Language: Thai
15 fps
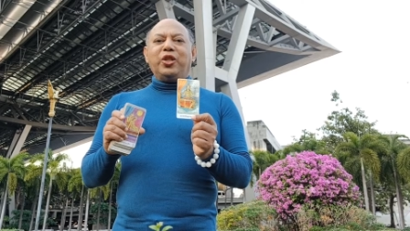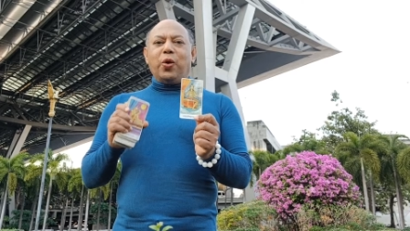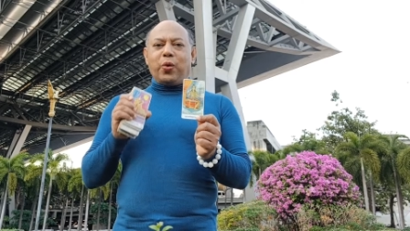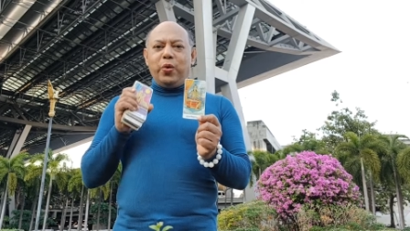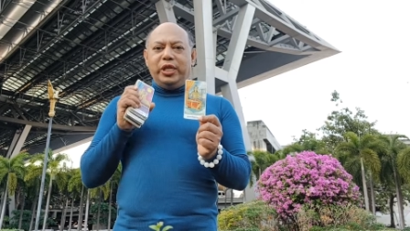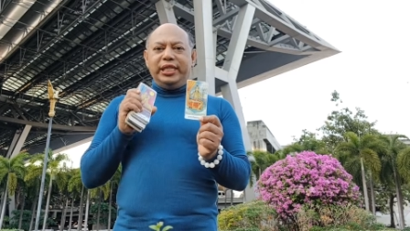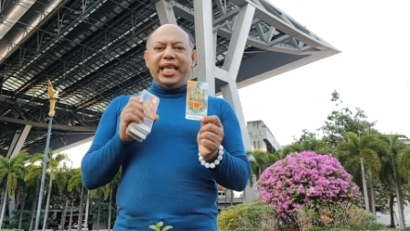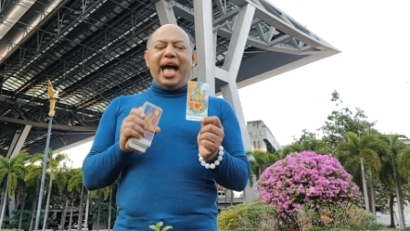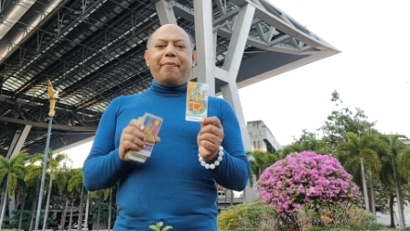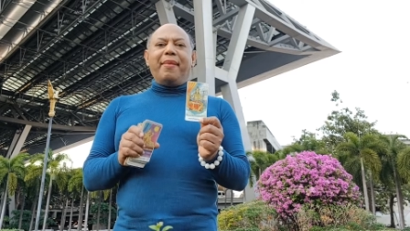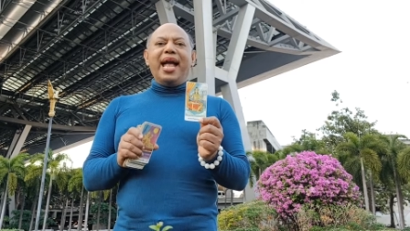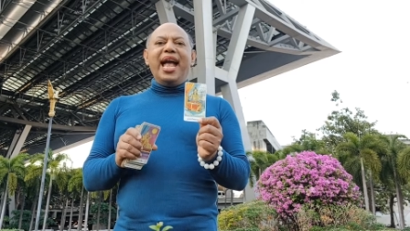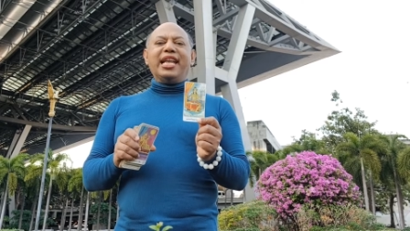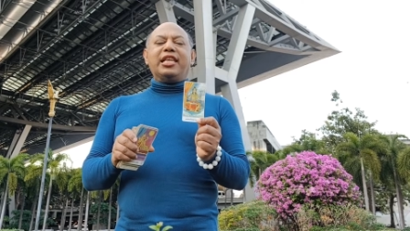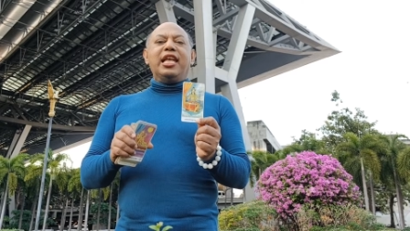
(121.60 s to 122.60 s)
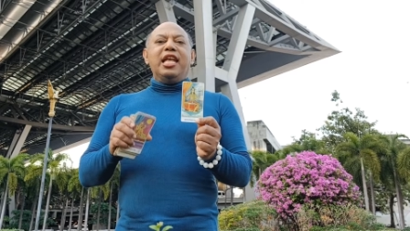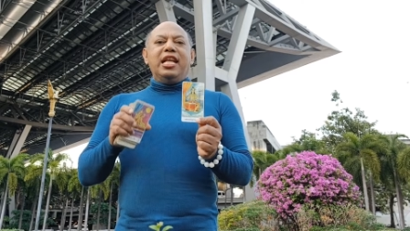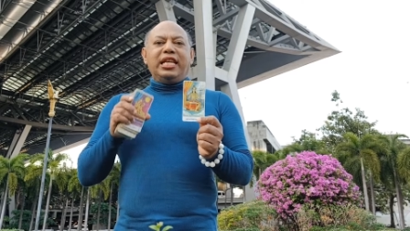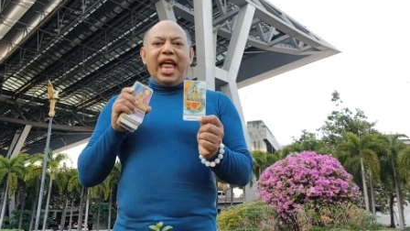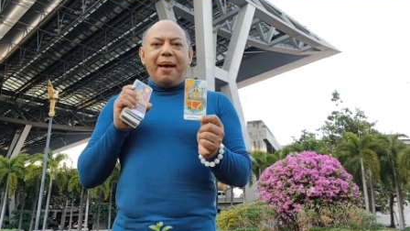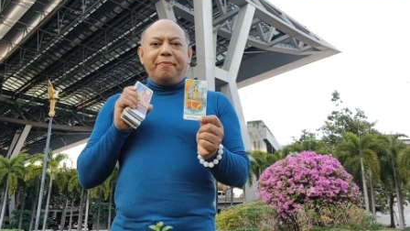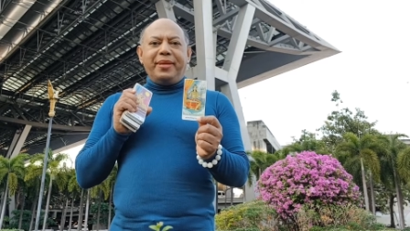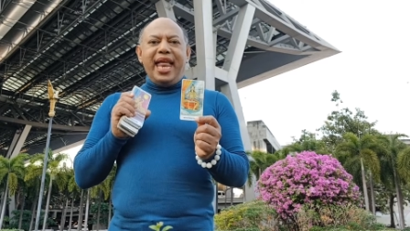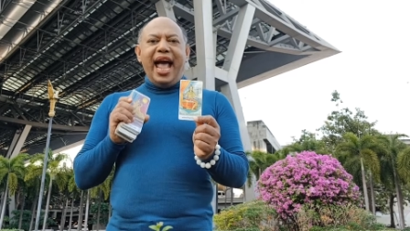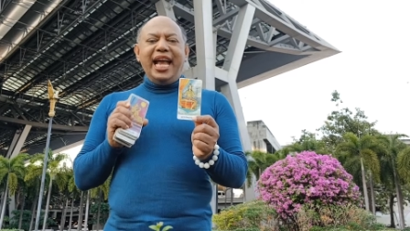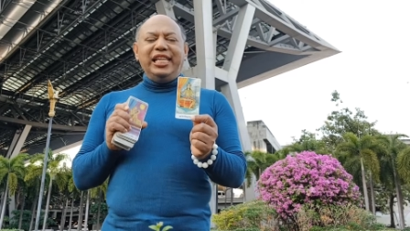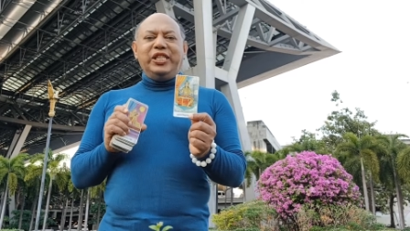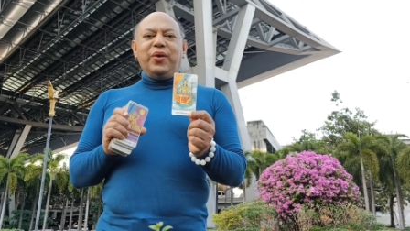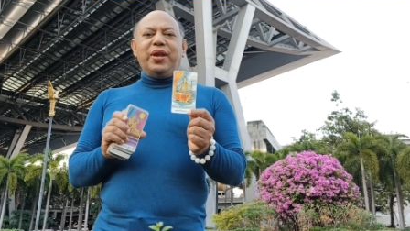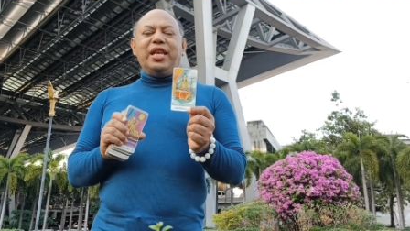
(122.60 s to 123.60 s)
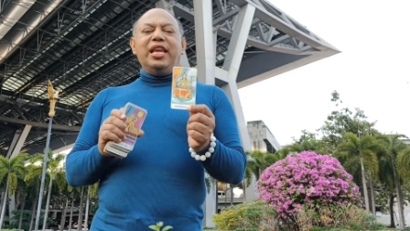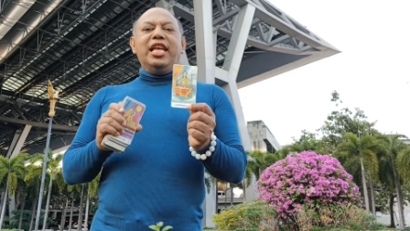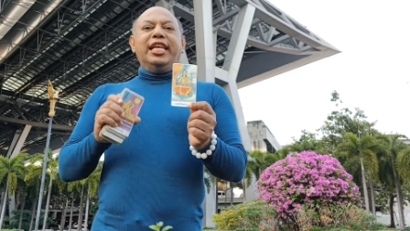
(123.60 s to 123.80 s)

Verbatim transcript: ตัวคุณสามารถทำได้จน